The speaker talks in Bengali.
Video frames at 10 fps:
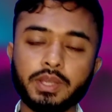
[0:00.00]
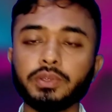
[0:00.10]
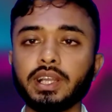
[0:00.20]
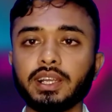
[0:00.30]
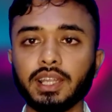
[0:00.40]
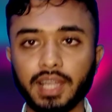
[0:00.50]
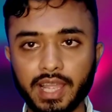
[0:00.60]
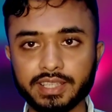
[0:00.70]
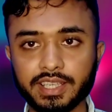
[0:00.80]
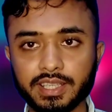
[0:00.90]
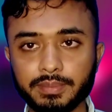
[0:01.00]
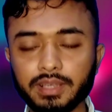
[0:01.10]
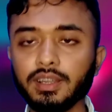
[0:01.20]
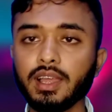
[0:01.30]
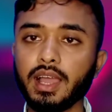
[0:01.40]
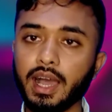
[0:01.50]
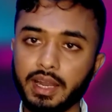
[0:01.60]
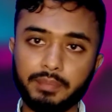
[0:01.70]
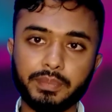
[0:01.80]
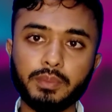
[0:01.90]
ভিডিওতে একটা লাইক দিয়ে দিবেন
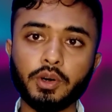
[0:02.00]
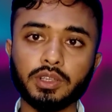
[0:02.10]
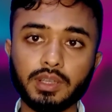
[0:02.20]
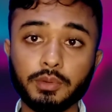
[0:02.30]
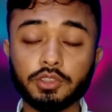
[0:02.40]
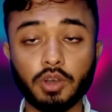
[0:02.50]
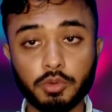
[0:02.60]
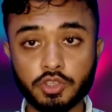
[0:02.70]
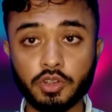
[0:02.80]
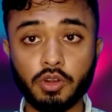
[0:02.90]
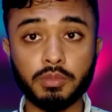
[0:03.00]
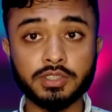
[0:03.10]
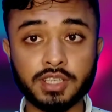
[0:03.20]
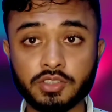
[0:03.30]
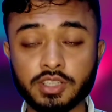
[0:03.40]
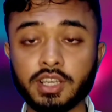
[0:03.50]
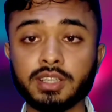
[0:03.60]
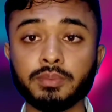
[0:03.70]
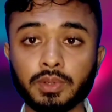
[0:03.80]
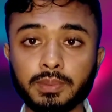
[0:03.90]
আর আপনার মতামত অবশ্যই কমেন্ট সেকশনে
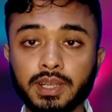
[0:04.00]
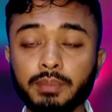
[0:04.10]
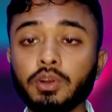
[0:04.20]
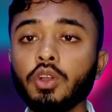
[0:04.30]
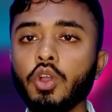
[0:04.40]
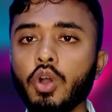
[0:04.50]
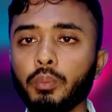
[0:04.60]
জানাতে ভুলবেন এবং